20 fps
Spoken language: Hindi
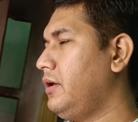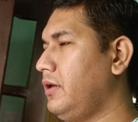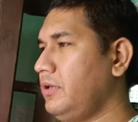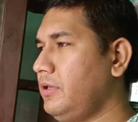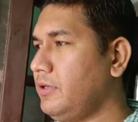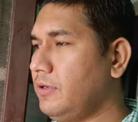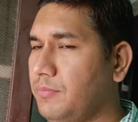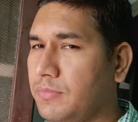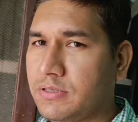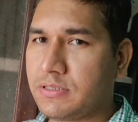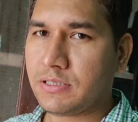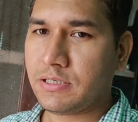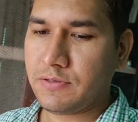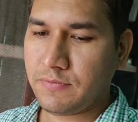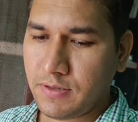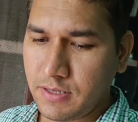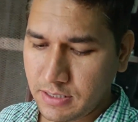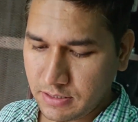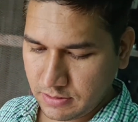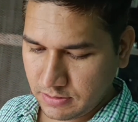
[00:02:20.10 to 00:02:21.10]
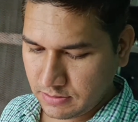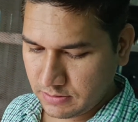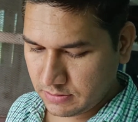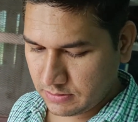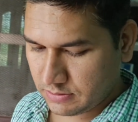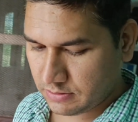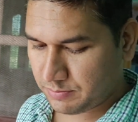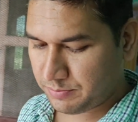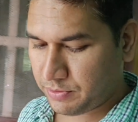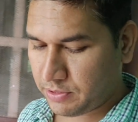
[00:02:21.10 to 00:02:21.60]
नहीं लम्बा चलियो
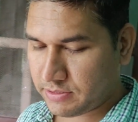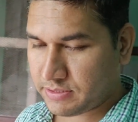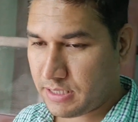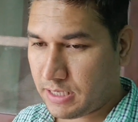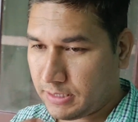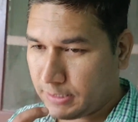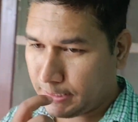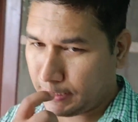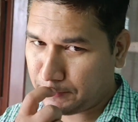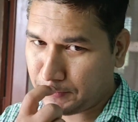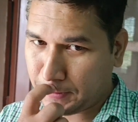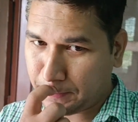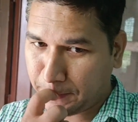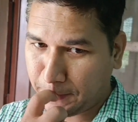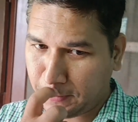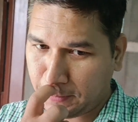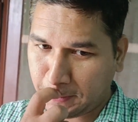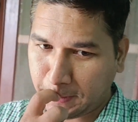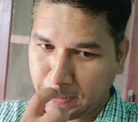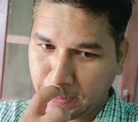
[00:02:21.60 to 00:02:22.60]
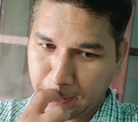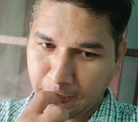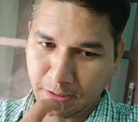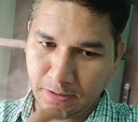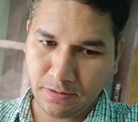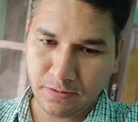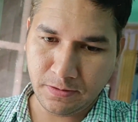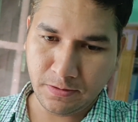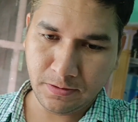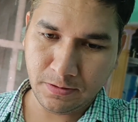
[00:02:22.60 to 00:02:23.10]
वहाँ परेशान कल मैं फोन कर
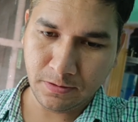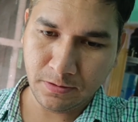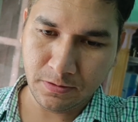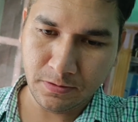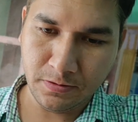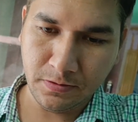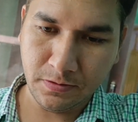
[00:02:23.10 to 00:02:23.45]
दी